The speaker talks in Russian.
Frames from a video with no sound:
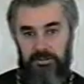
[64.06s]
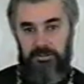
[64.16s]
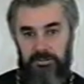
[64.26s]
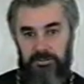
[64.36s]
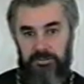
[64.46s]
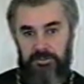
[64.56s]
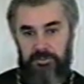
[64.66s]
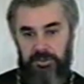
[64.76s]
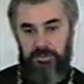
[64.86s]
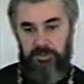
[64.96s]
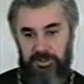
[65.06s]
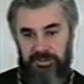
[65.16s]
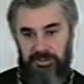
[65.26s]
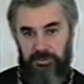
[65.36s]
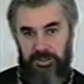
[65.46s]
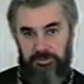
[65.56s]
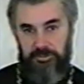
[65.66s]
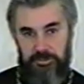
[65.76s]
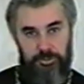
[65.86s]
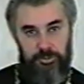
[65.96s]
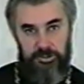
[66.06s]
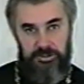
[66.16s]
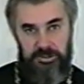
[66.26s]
а, э, Пасха празднуется 40